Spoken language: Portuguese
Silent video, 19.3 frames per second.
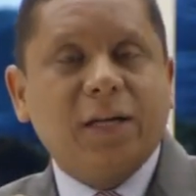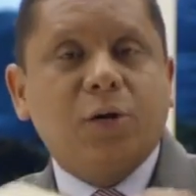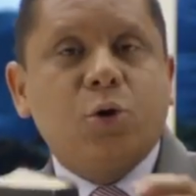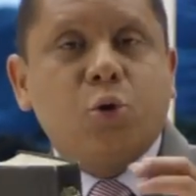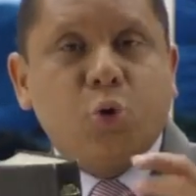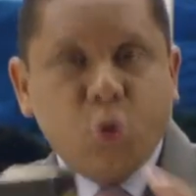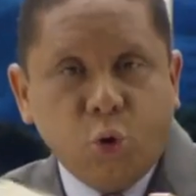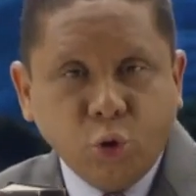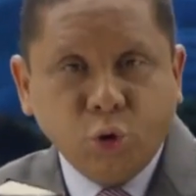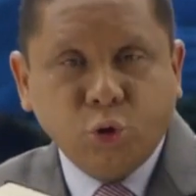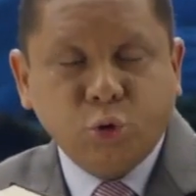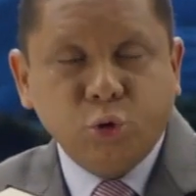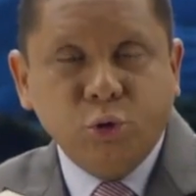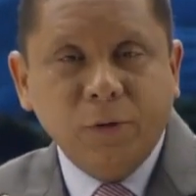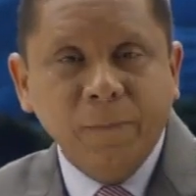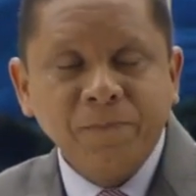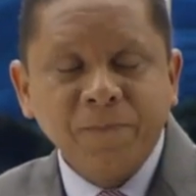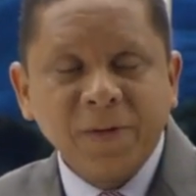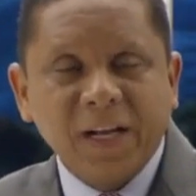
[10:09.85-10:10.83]

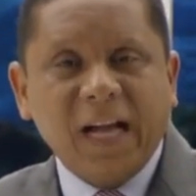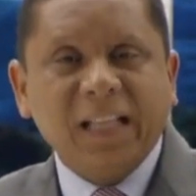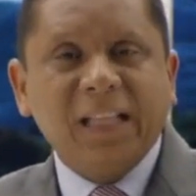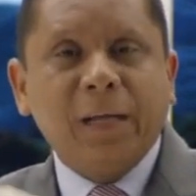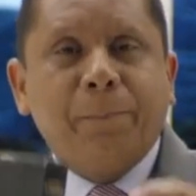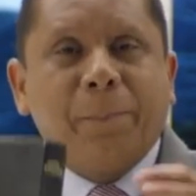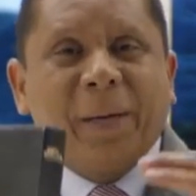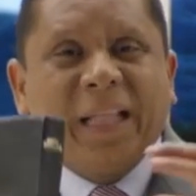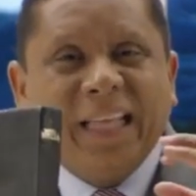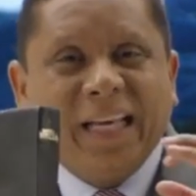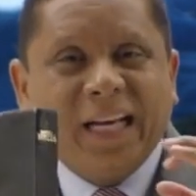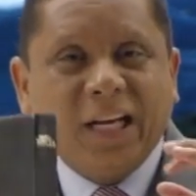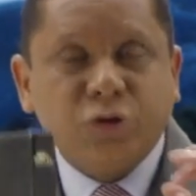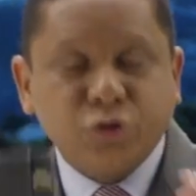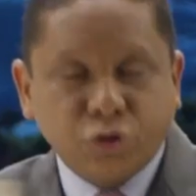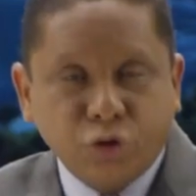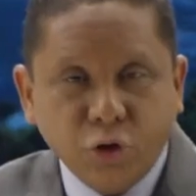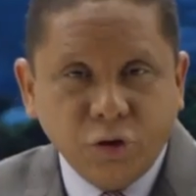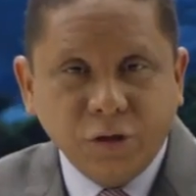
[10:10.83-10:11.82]
culto, cada
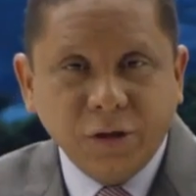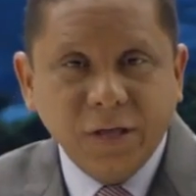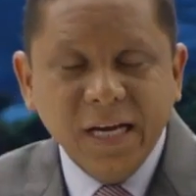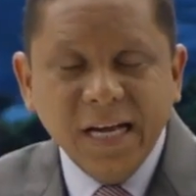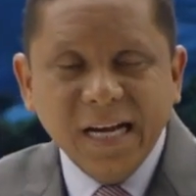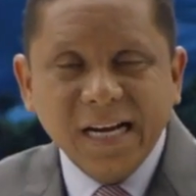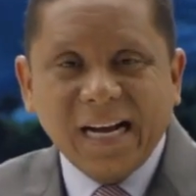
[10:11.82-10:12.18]
predicação,